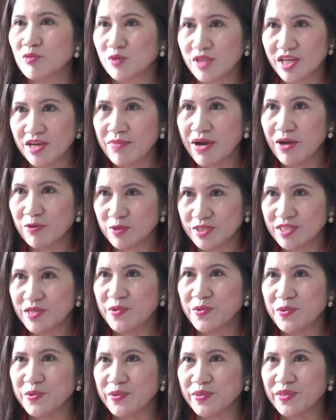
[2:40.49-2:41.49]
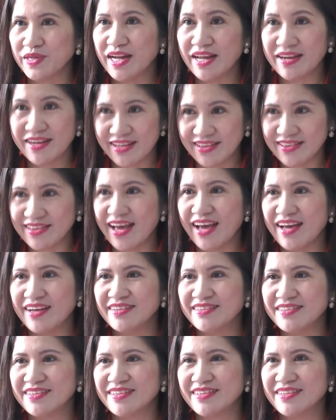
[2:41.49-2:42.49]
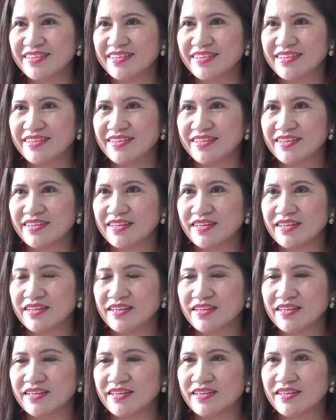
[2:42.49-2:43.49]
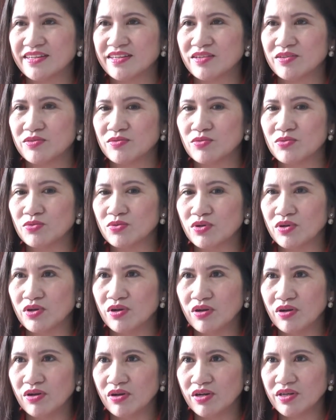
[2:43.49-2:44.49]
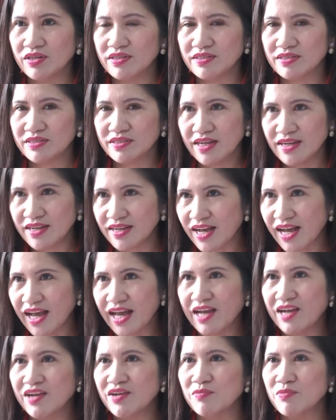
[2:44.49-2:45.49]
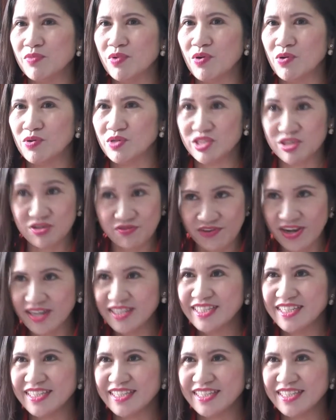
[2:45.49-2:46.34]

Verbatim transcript: là một tế bào của xã hội, là nền tảng à, của cả mọi sự